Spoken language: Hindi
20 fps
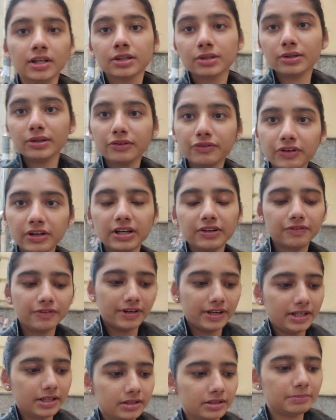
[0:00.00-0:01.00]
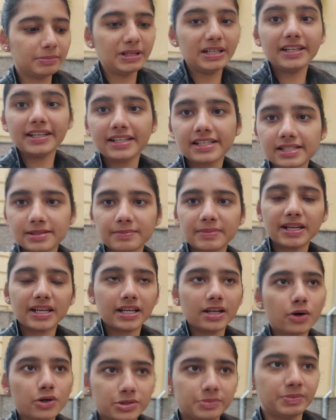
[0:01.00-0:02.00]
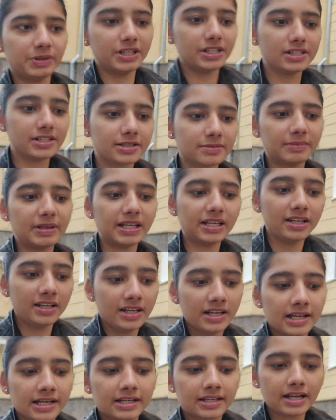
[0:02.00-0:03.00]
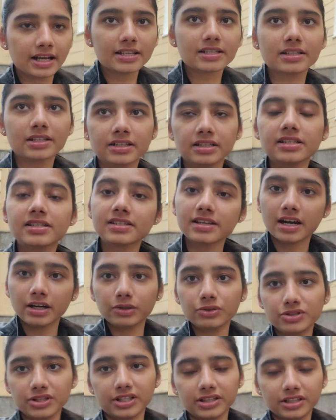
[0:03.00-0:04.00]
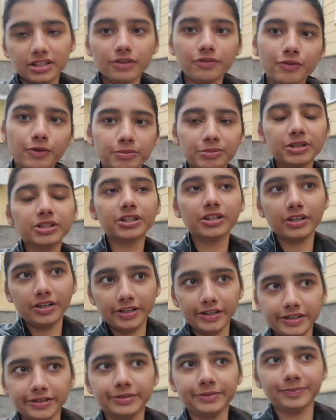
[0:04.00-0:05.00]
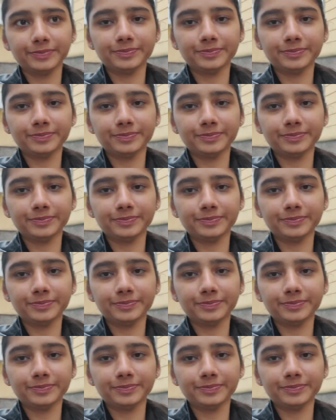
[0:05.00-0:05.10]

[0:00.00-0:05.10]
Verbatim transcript: तो डिफरेंट डिफरेंट बिल्डिंग्स में हॉस्पिटल्स में क्लास लगनी स्टार्ट हो जाती है फ्रॉम द थर्ड ईयर